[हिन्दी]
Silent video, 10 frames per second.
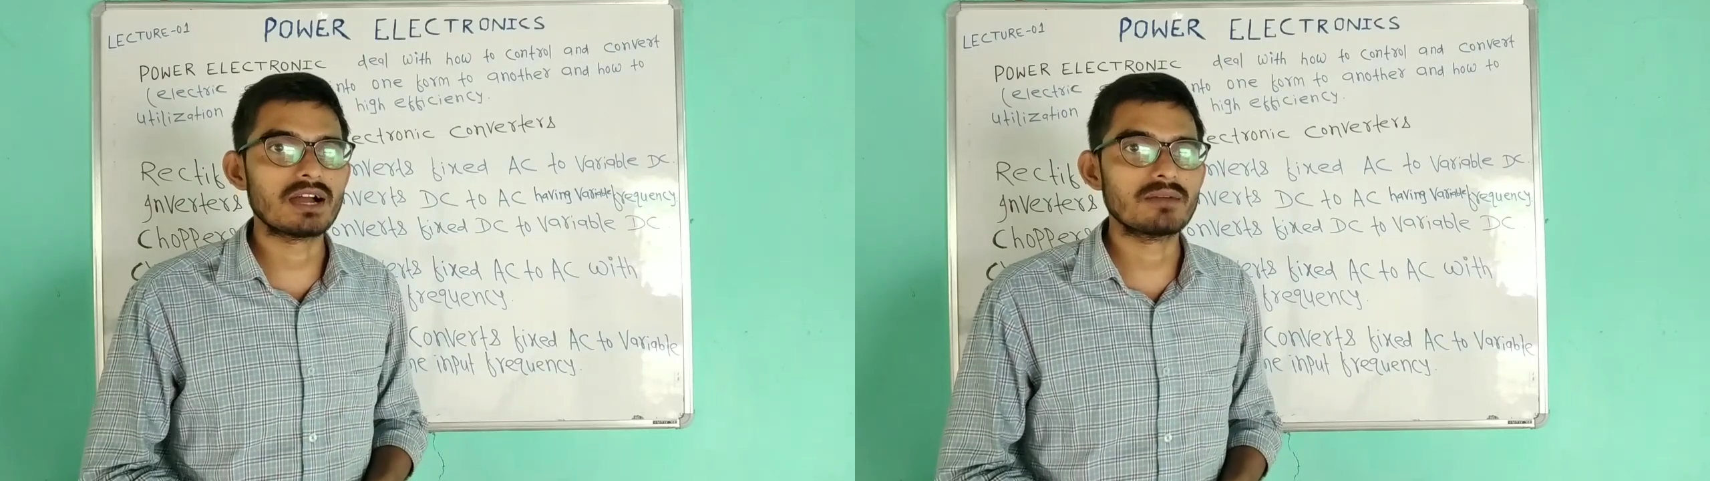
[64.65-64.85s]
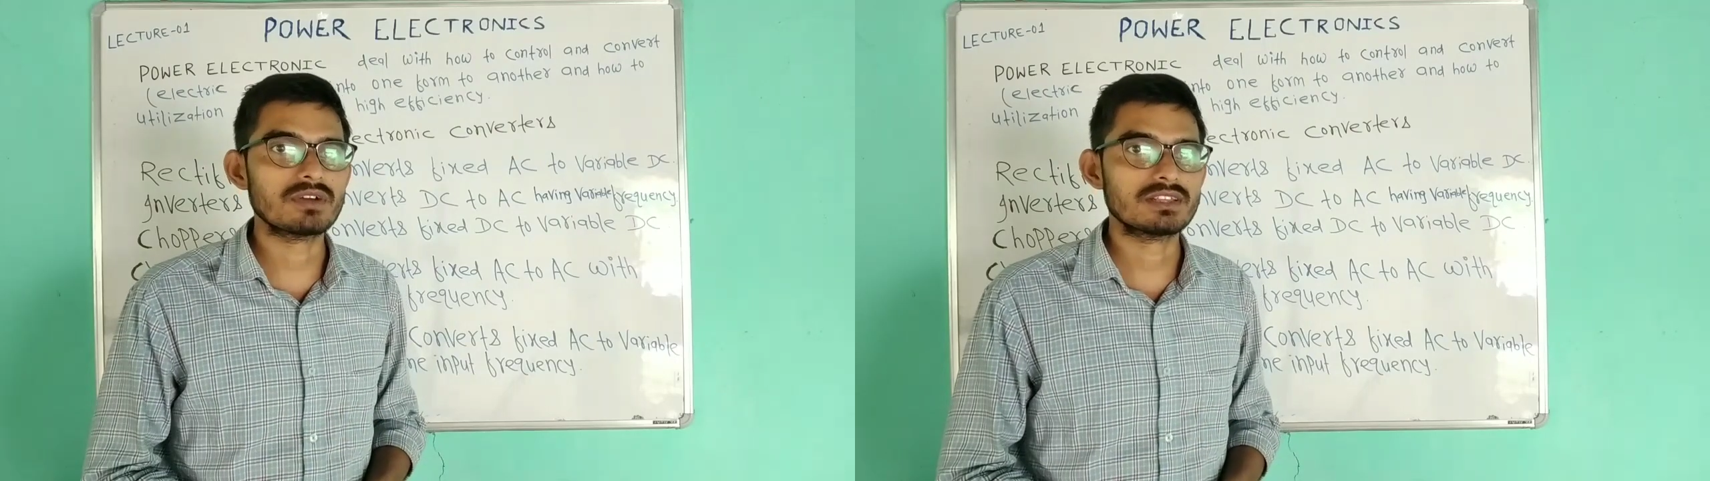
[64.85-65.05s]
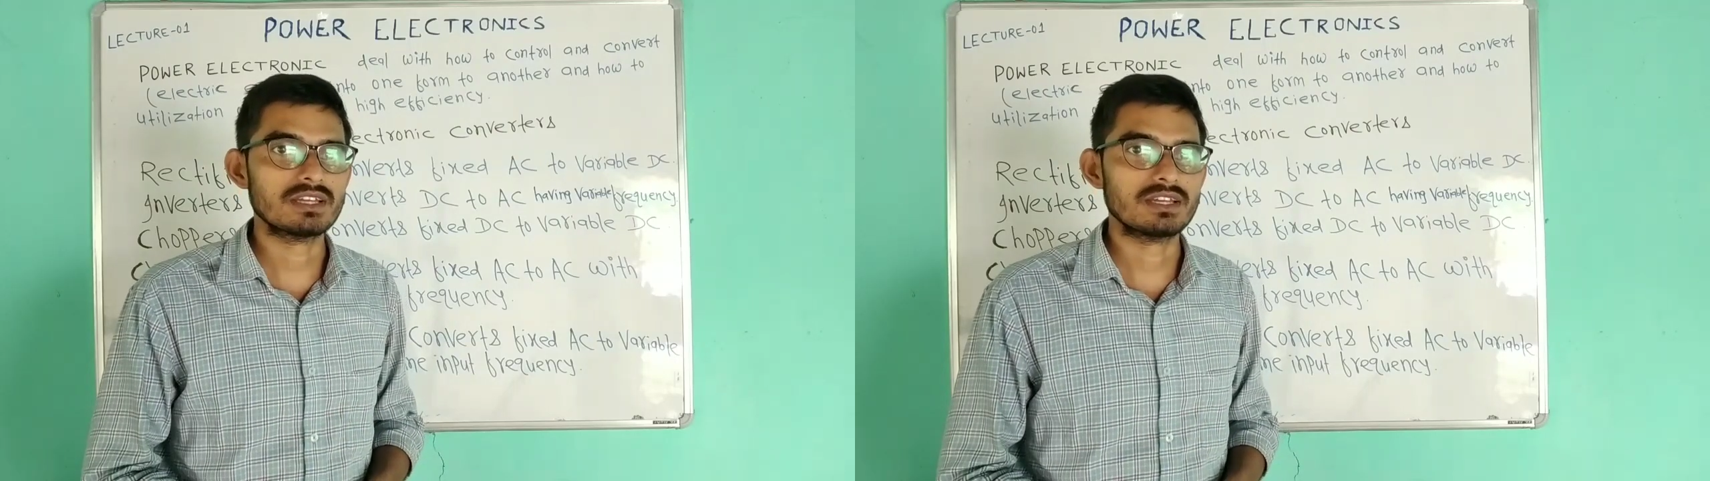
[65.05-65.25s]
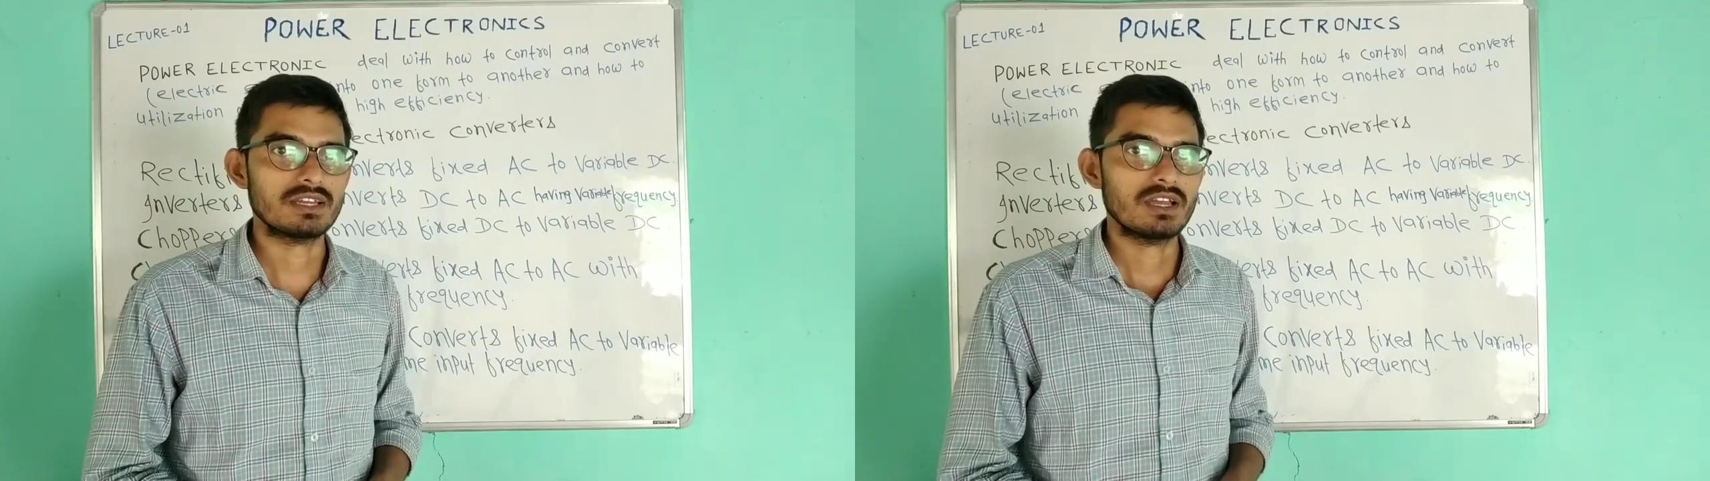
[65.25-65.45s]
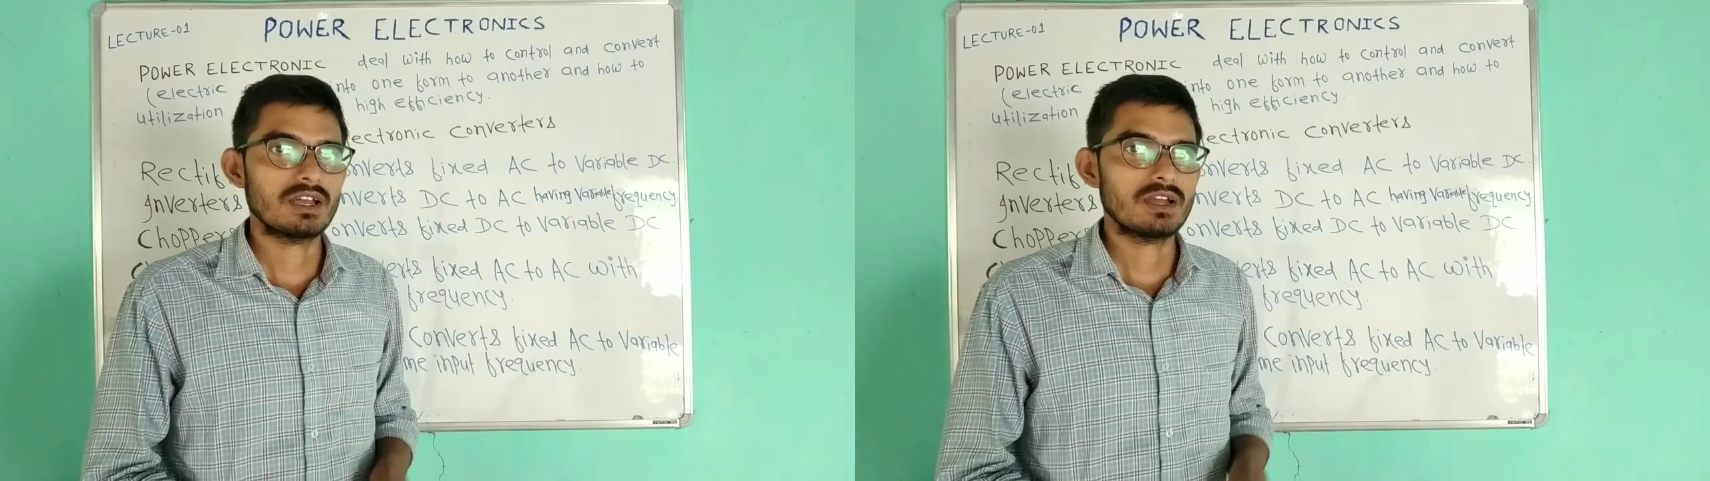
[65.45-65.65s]
काम करते हैं
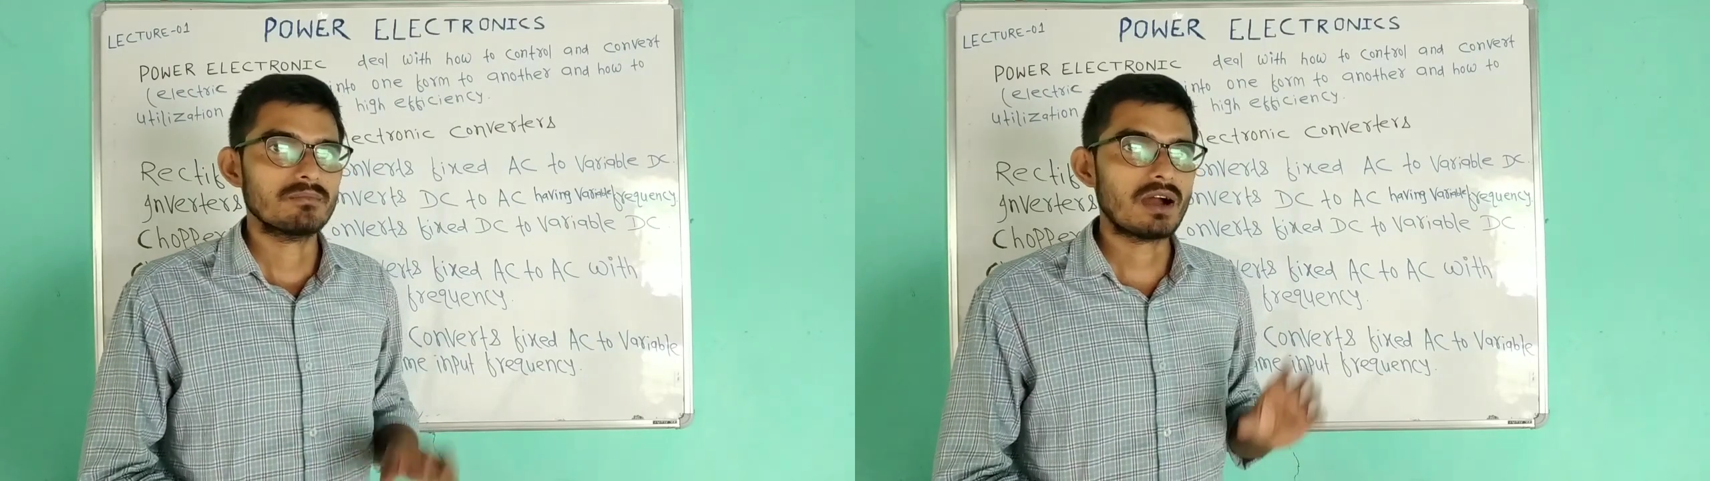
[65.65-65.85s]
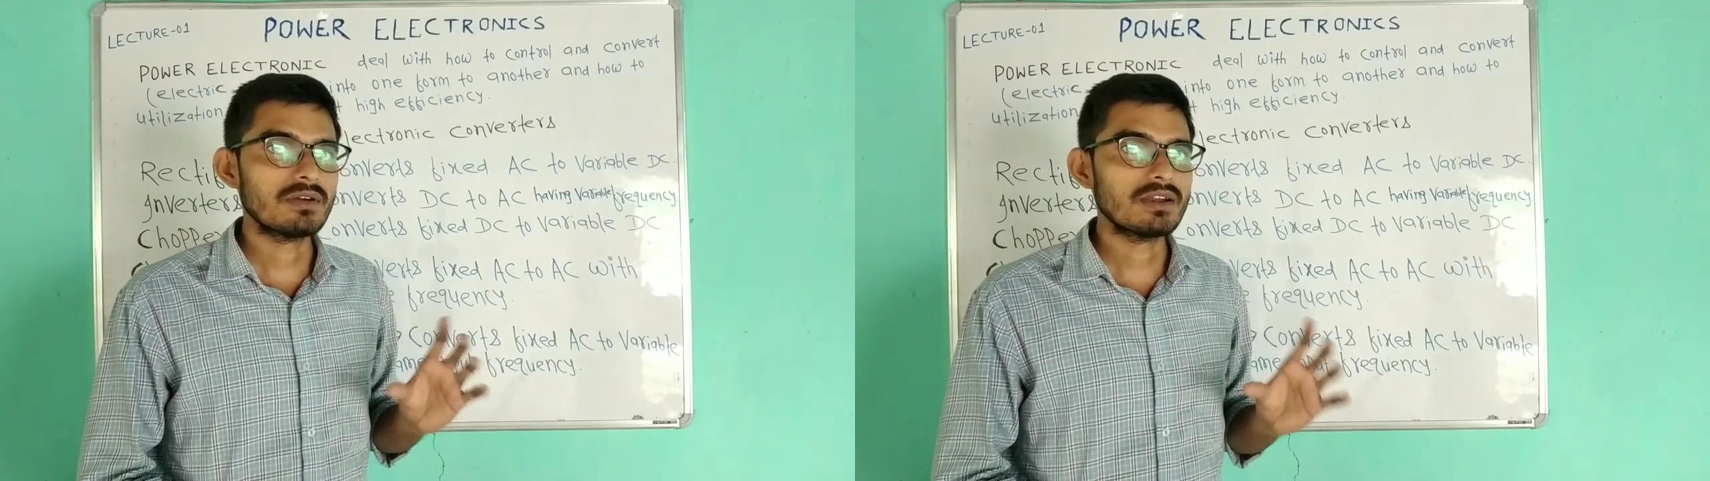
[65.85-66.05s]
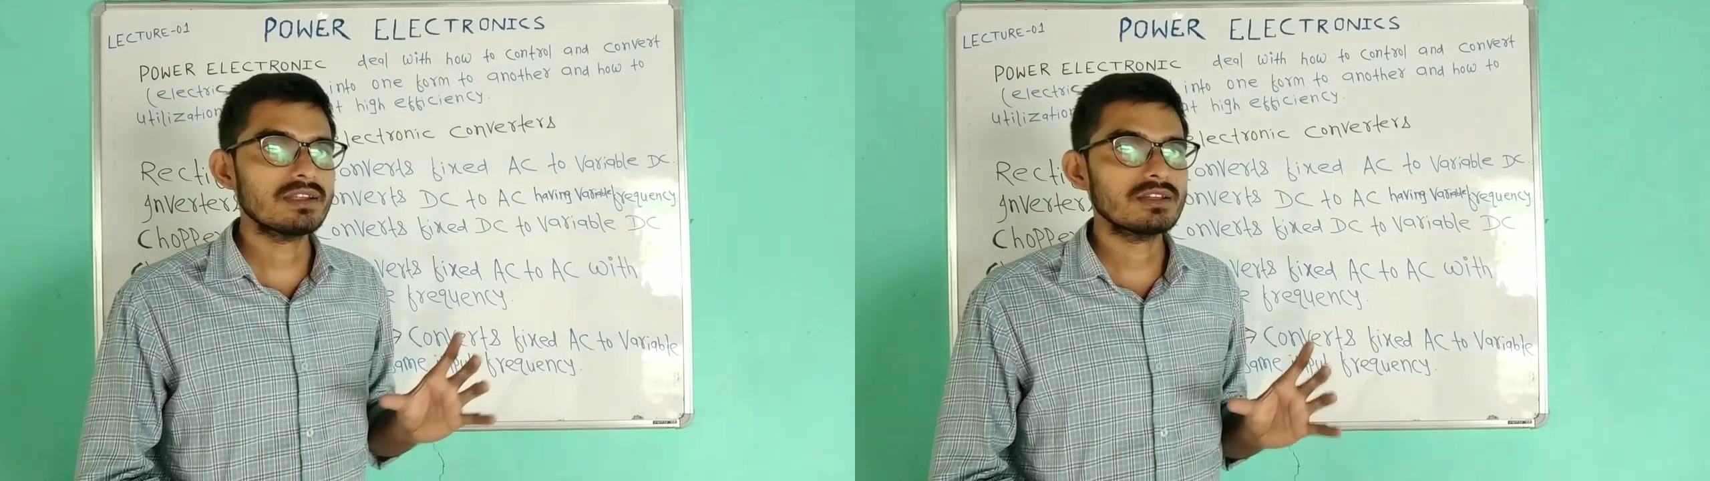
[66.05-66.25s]
पावर